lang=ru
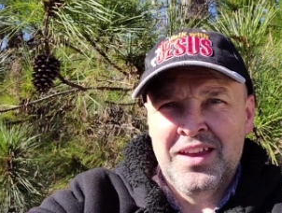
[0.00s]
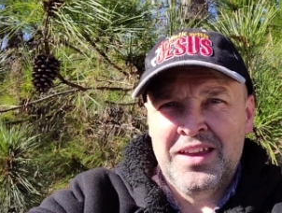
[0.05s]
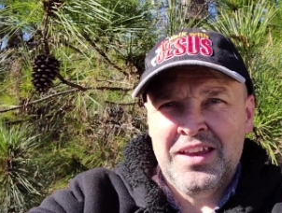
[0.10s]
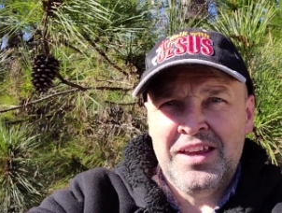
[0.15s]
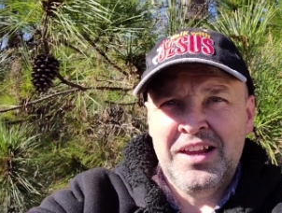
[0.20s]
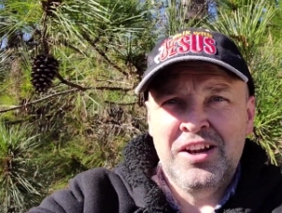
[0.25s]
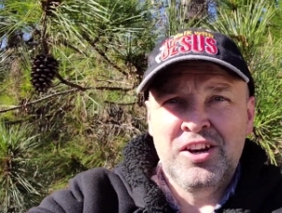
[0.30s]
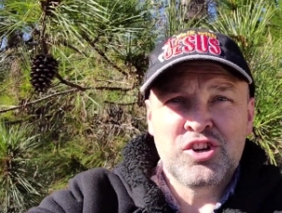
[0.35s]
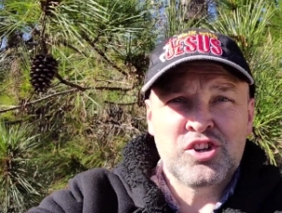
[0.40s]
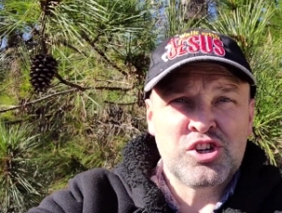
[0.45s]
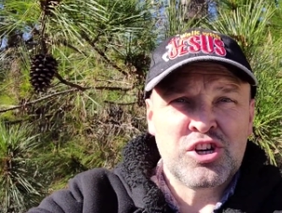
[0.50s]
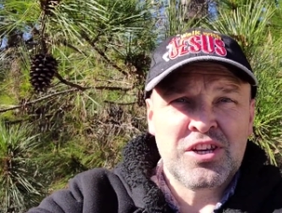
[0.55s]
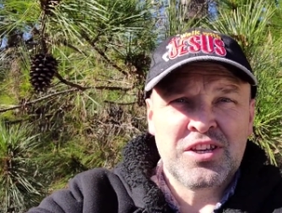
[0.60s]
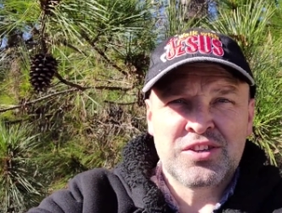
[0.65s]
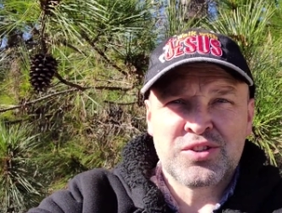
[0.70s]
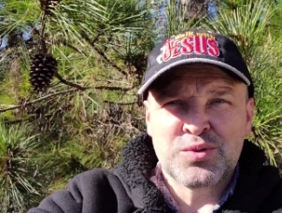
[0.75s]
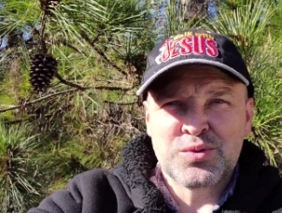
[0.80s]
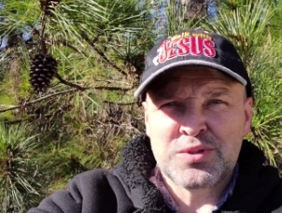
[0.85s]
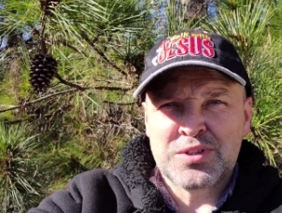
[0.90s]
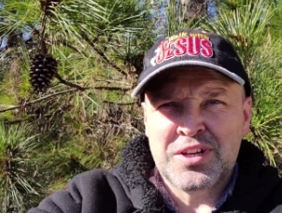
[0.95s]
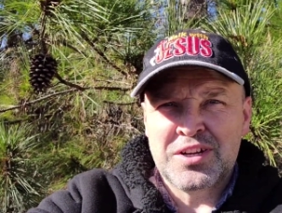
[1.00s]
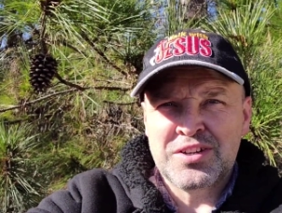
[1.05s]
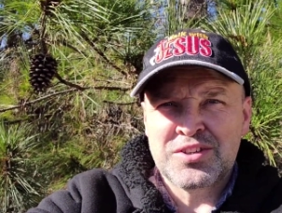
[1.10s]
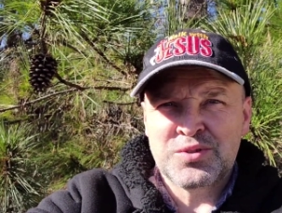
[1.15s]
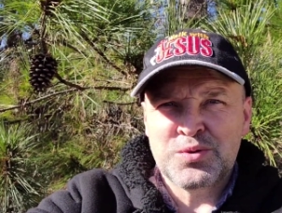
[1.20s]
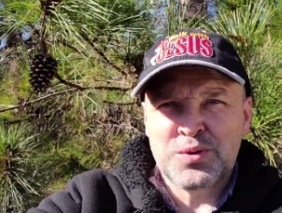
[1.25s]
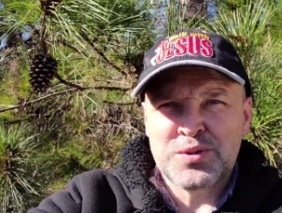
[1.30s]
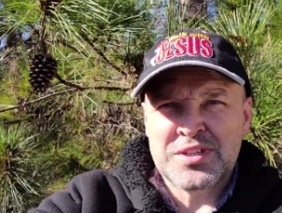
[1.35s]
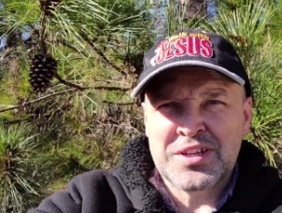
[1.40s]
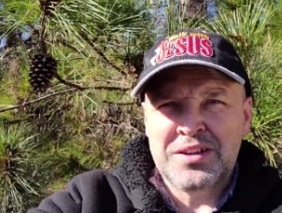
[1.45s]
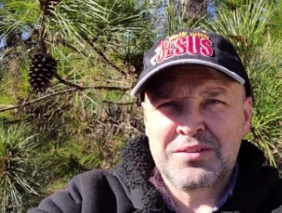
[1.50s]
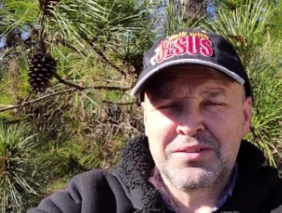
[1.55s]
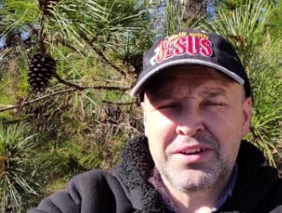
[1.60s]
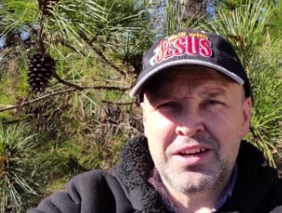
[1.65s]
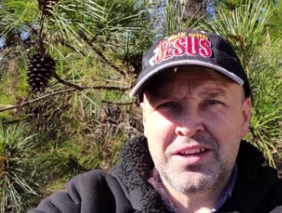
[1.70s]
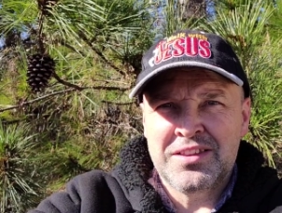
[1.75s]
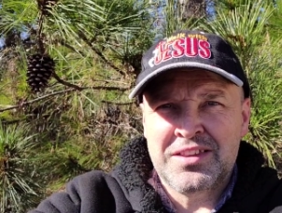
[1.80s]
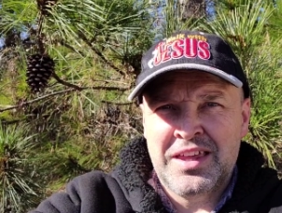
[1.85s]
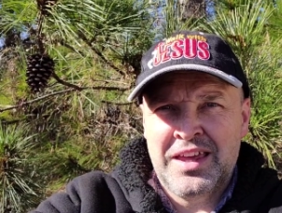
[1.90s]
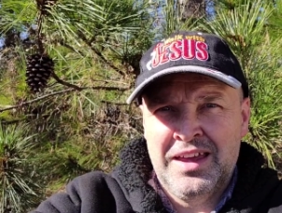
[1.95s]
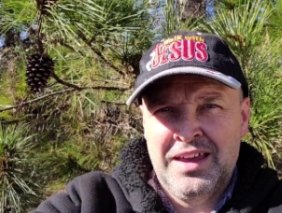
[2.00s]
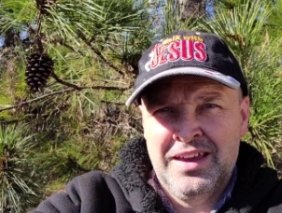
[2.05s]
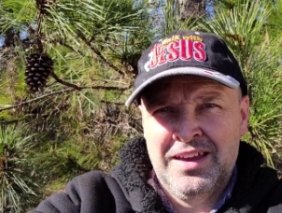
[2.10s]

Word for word: Или же Иисус Христос говорит